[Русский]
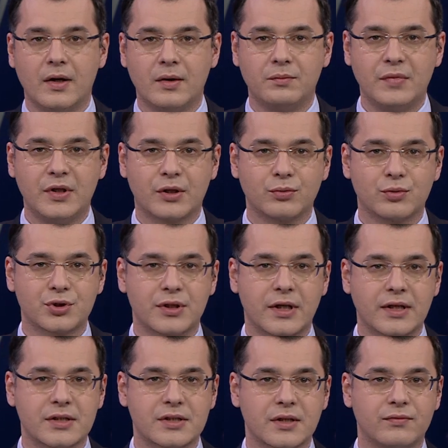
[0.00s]
Мир
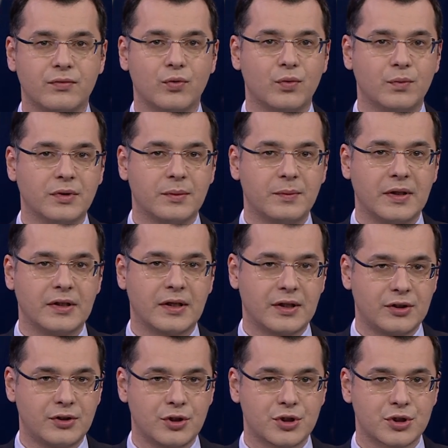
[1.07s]
нуждается в умном
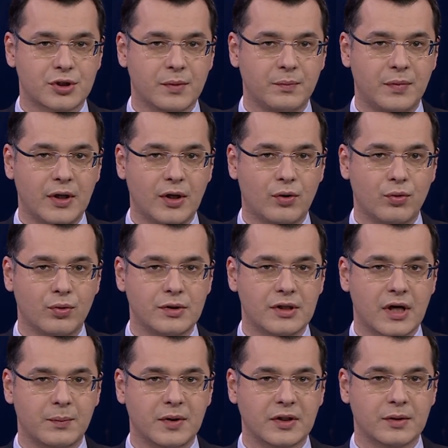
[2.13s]
энергетическом переходе.
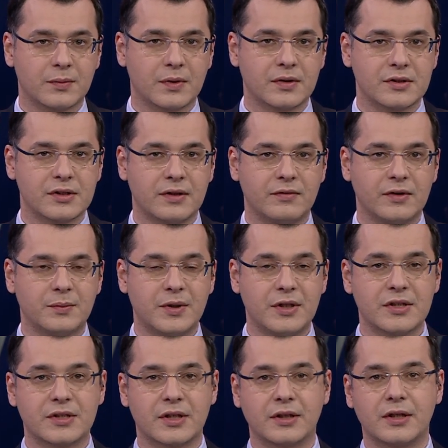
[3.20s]
Об этом заявил
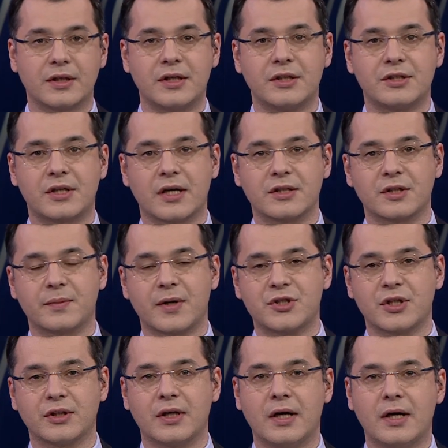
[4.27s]
министр энергетики
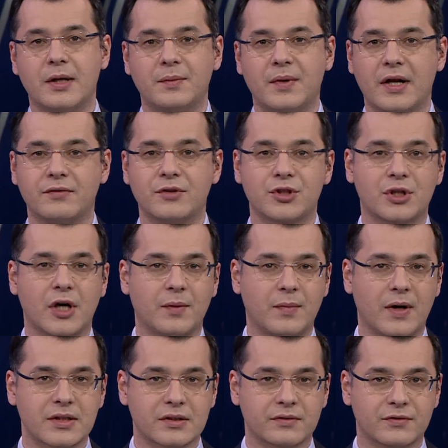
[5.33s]
Азербайджана Пярвиз
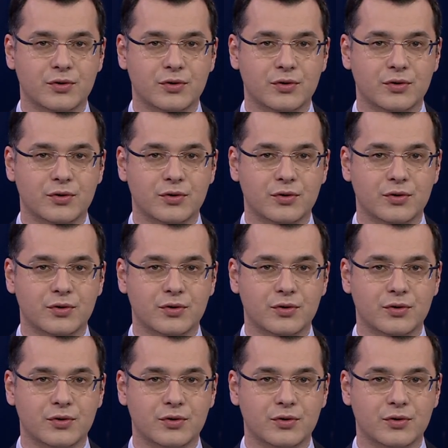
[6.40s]
Шахбазов,